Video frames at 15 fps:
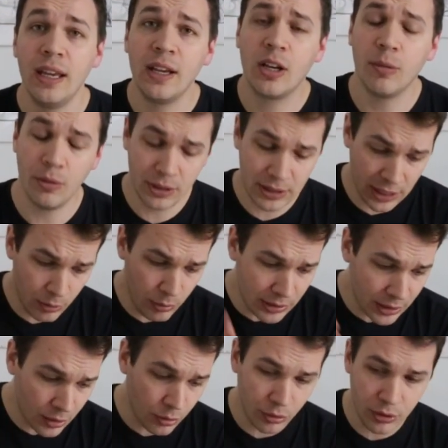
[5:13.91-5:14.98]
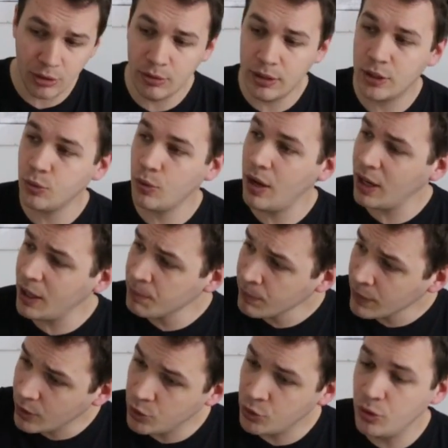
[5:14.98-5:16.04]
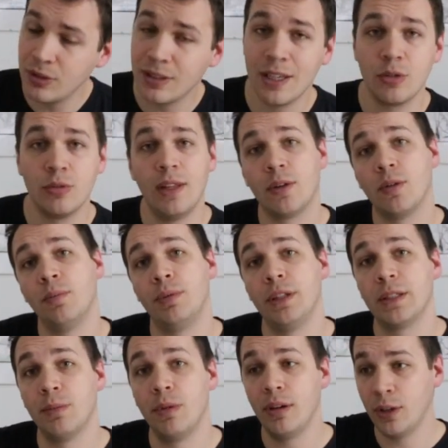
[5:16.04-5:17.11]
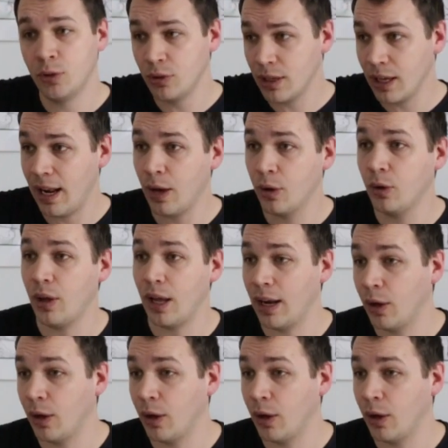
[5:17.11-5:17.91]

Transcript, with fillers: et comment c'est lui qui conduit l'histoire jusqu'à son accomplissement et jusqu'à la,